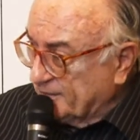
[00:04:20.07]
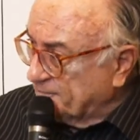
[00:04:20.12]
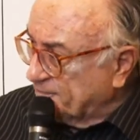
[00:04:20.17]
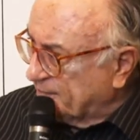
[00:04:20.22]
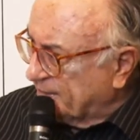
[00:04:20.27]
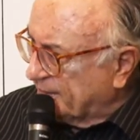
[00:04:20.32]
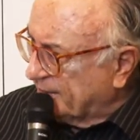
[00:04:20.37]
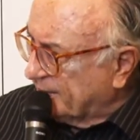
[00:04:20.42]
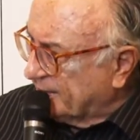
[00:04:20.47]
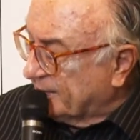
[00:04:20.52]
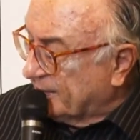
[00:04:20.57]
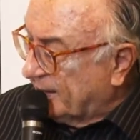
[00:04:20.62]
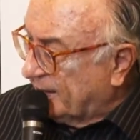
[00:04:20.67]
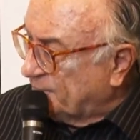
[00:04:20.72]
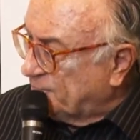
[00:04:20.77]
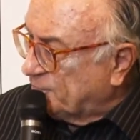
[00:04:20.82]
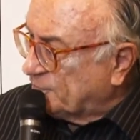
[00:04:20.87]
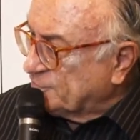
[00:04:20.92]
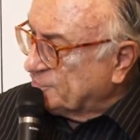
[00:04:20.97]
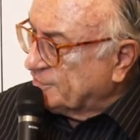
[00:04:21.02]
para
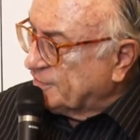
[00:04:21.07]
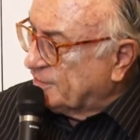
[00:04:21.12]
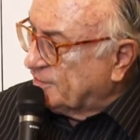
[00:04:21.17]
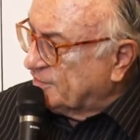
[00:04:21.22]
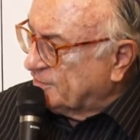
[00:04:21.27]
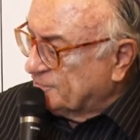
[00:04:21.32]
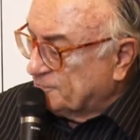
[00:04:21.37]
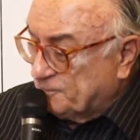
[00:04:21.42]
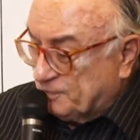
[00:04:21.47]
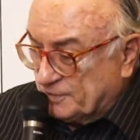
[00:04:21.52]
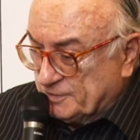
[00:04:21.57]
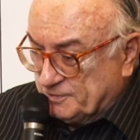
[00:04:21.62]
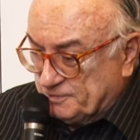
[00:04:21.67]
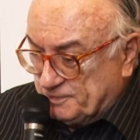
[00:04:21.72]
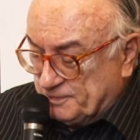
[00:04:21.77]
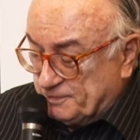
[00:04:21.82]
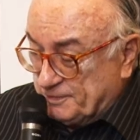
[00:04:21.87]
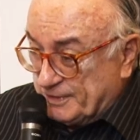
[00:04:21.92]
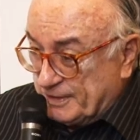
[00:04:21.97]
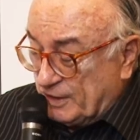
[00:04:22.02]
regar, pode, usar, pode
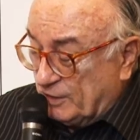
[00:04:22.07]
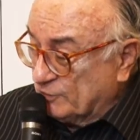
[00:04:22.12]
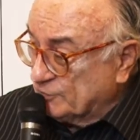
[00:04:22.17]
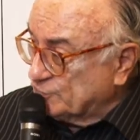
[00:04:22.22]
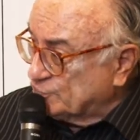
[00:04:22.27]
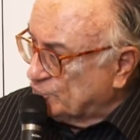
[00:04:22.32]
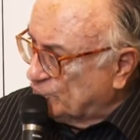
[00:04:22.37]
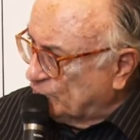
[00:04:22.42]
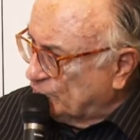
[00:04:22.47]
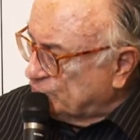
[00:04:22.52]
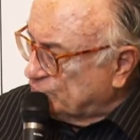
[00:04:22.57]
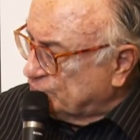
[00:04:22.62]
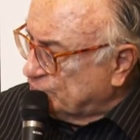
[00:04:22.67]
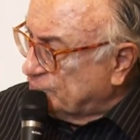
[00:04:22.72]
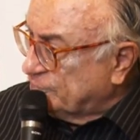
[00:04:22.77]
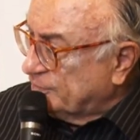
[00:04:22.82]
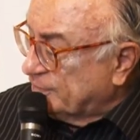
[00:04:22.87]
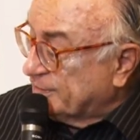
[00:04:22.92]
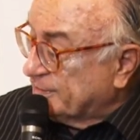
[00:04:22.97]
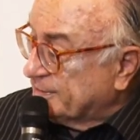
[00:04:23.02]
pegar o esgoto,